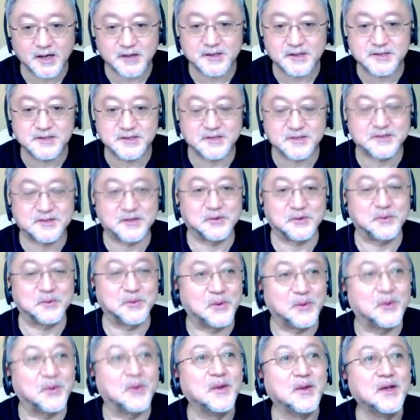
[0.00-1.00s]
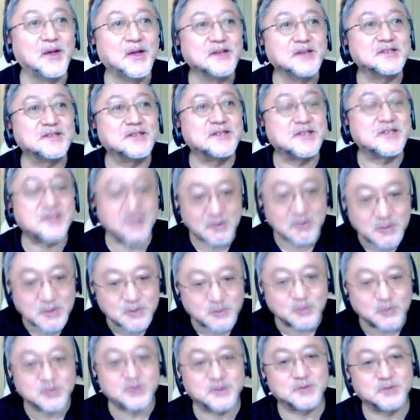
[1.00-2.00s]
りな話ですけども、実際
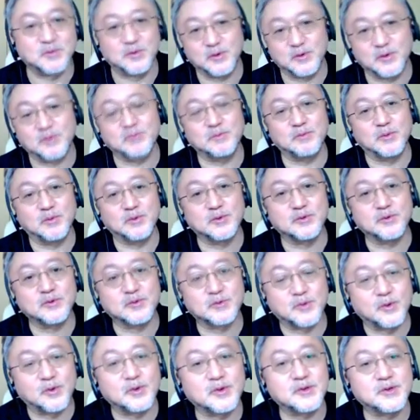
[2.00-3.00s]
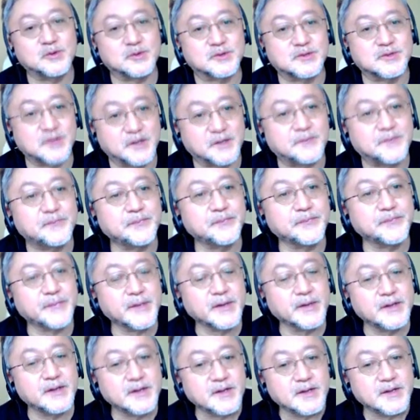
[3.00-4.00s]
はそうですもの、ものの道理として。
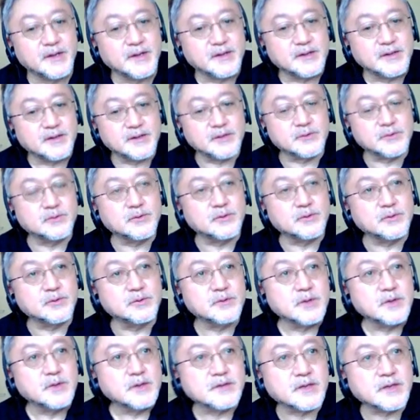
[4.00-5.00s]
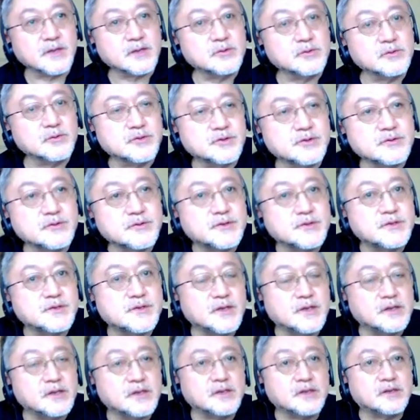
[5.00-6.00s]
あの、さっきの純
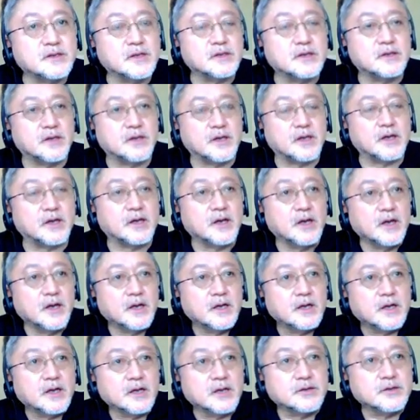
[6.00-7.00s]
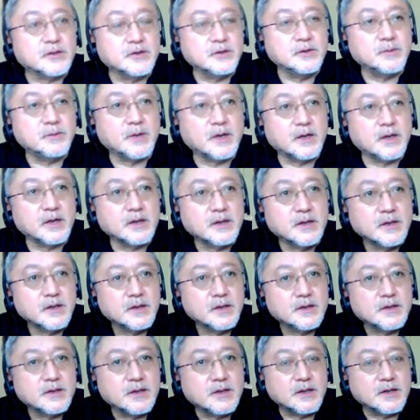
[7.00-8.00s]
粋性で言ったって、例えば、
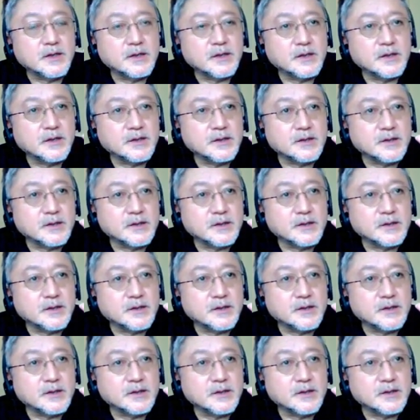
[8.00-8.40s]
えー、